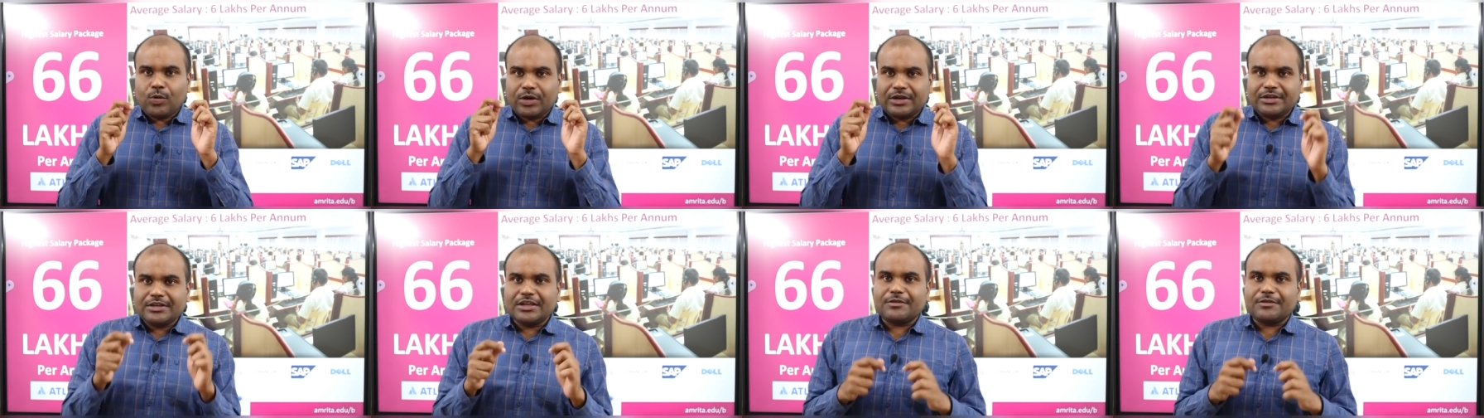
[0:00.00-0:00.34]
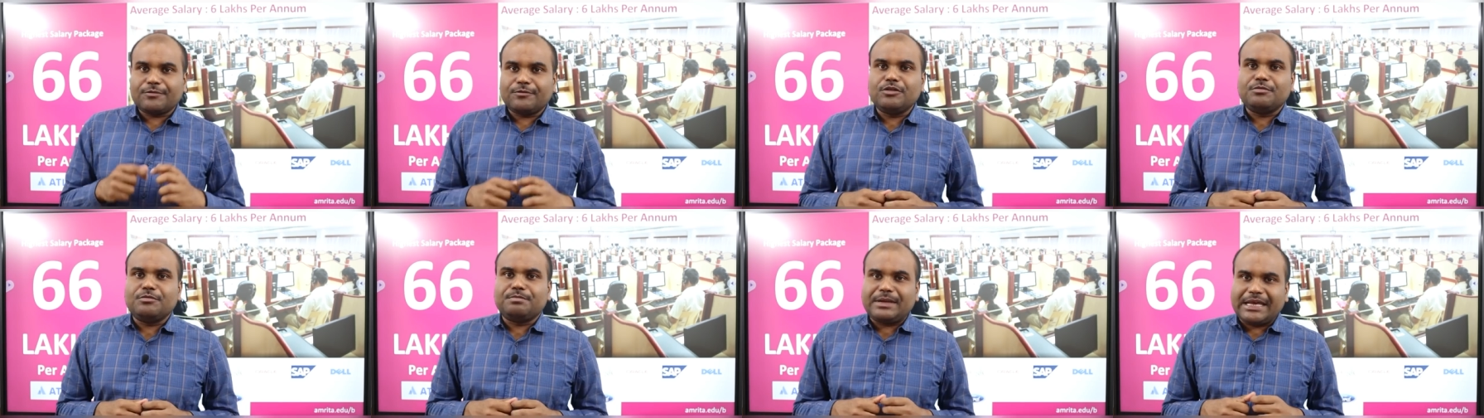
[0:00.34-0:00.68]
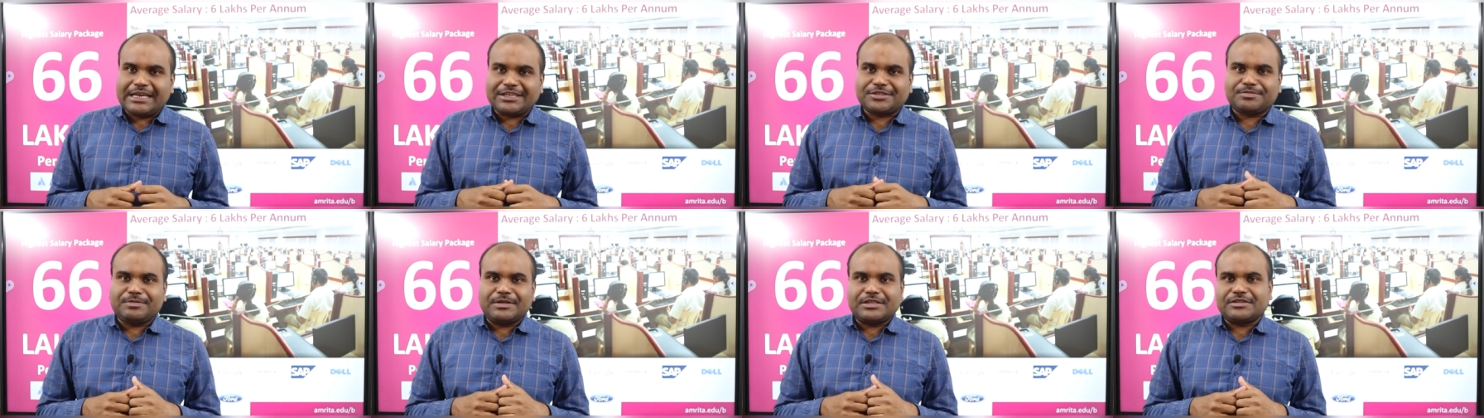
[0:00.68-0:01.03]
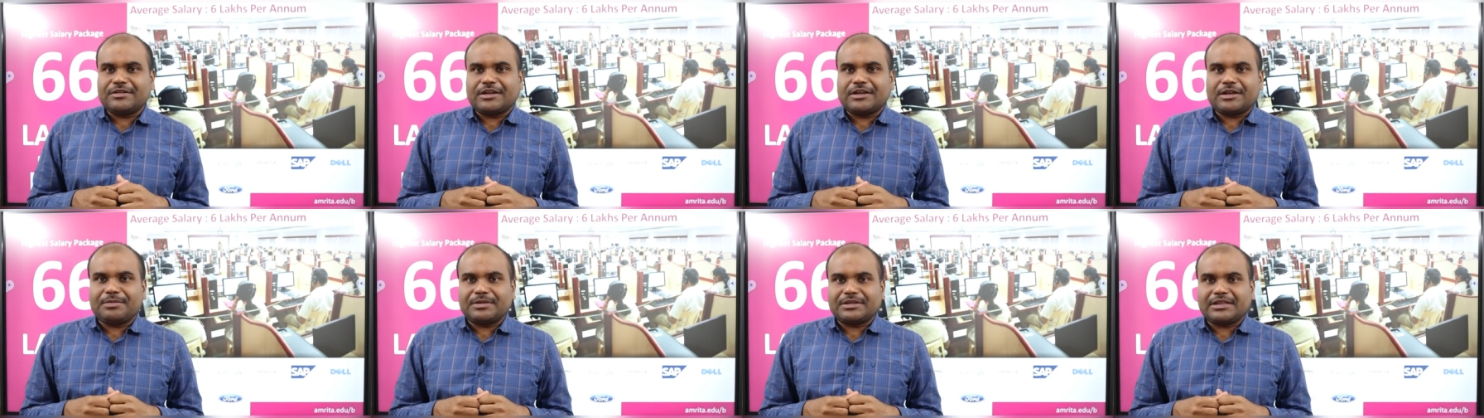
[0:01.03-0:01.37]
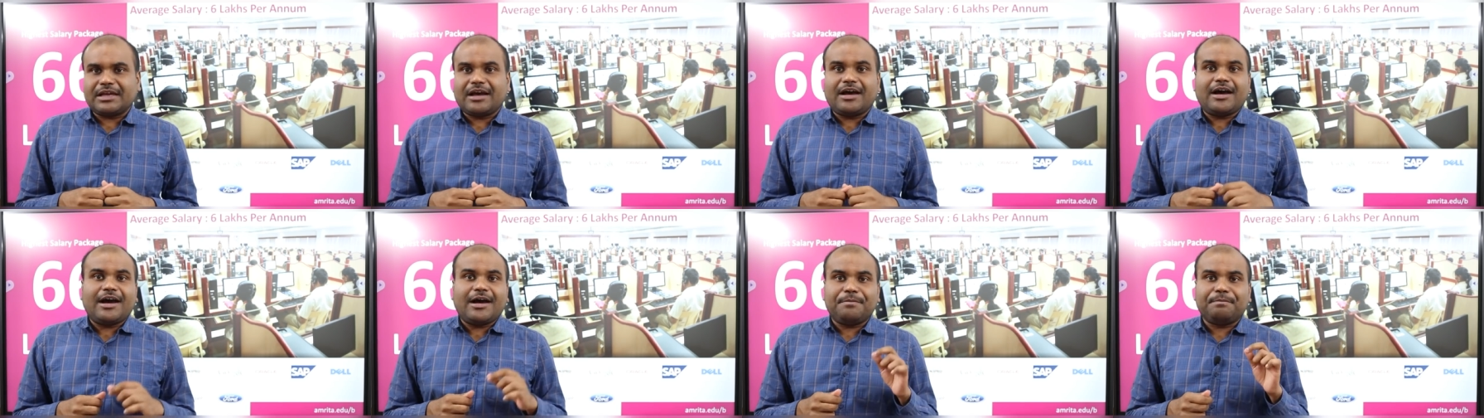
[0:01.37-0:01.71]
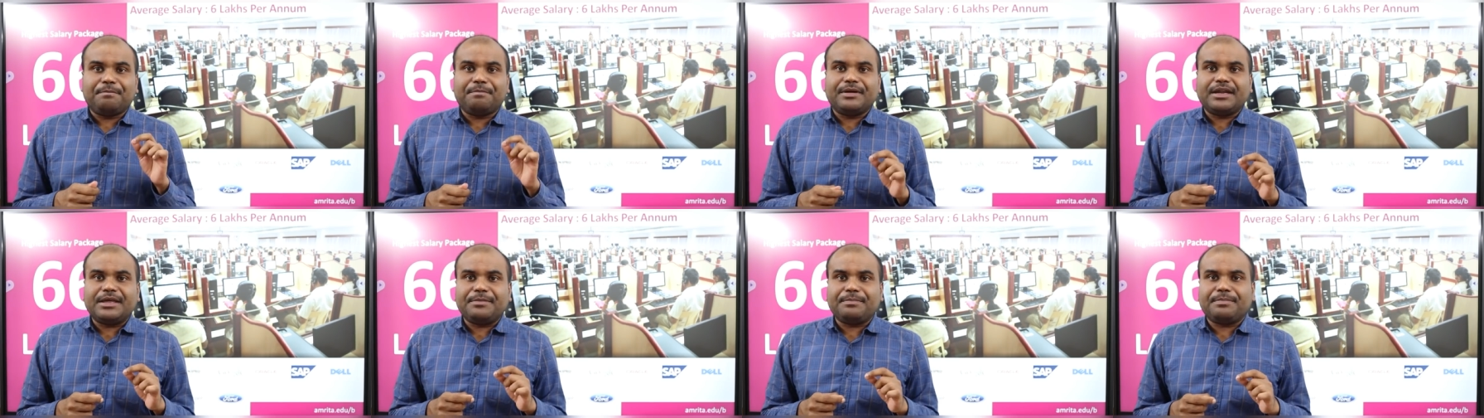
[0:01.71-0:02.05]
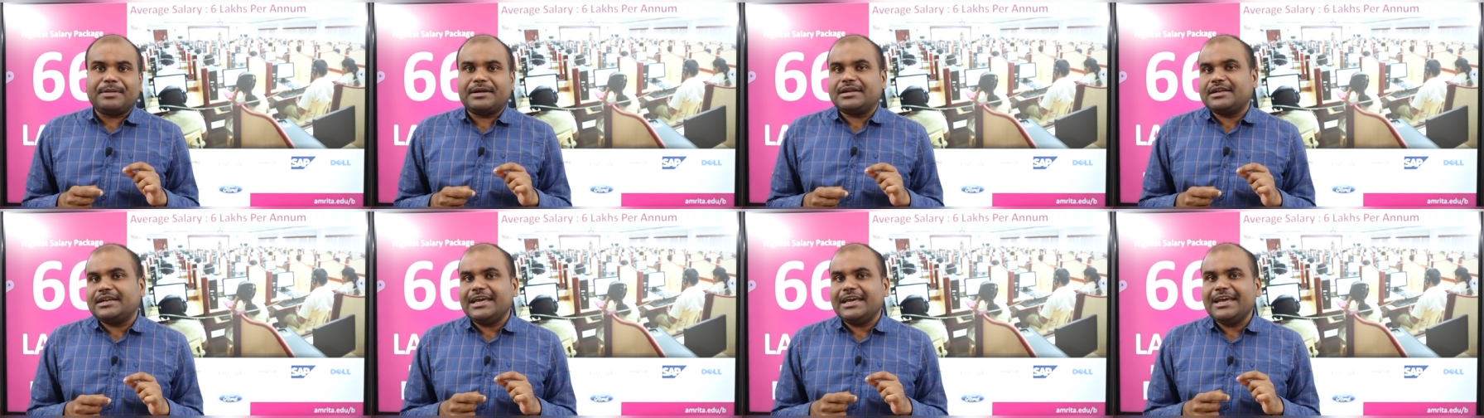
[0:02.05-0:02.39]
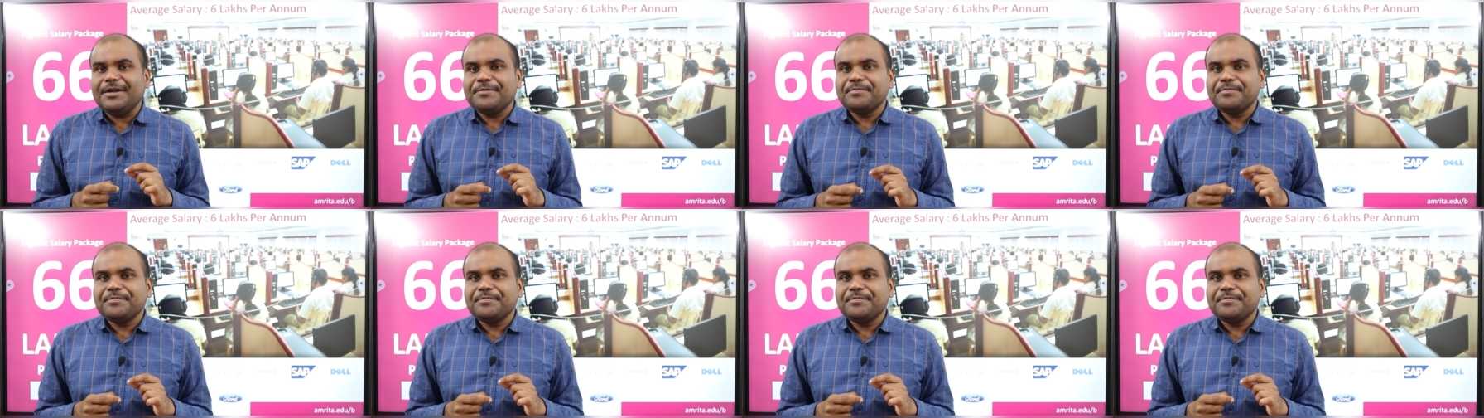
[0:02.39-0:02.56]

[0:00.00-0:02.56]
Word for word: ஒண்டர்ஃபுல் பிளேஸ்மெண்ட்ஸ் வரப்போ தான் அப்படிப்பட்ட